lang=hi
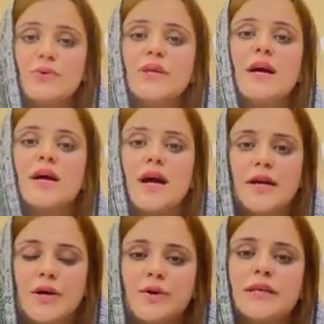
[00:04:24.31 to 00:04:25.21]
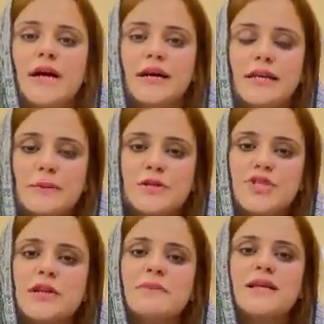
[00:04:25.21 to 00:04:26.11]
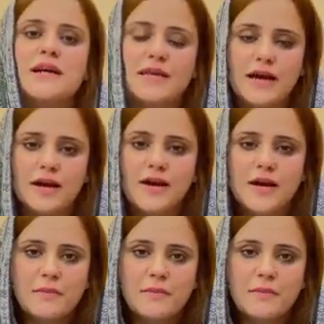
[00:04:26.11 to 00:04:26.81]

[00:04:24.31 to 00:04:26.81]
को क्या कहा गया होगा क्या करना अब डिजिटल मीडिया क्या है